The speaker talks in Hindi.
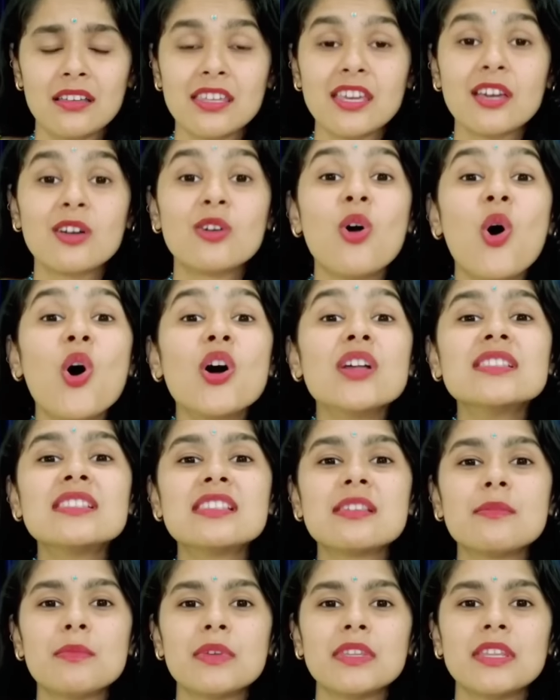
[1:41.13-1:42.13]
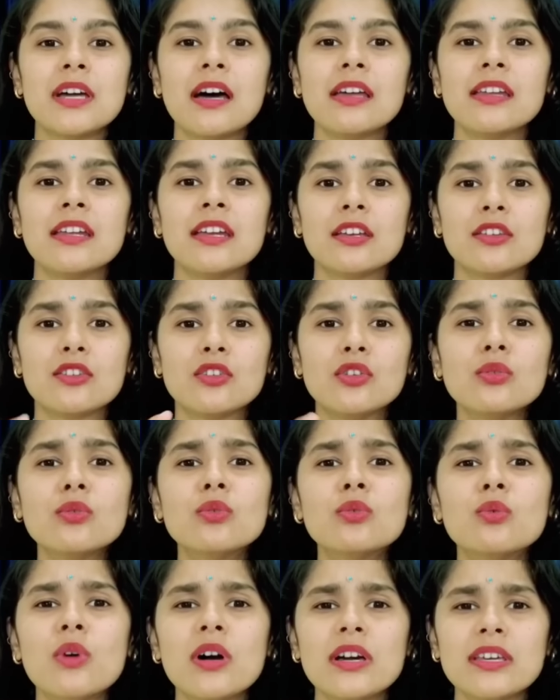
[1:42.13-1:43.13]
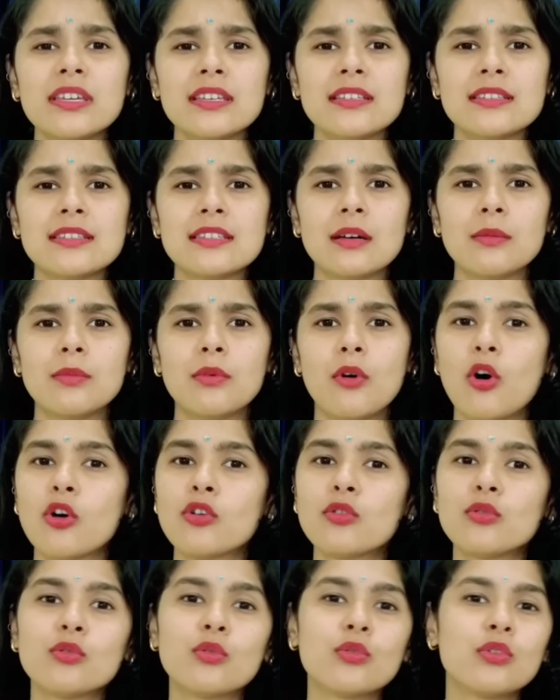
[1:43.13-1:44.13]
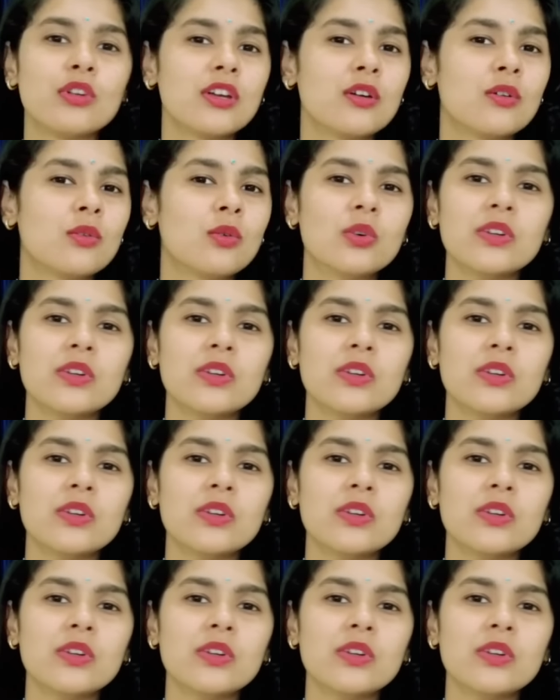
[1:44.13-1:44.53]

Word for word: कि कौन जिम्मेदार है क्यों हुआ ये सब और उन्होंने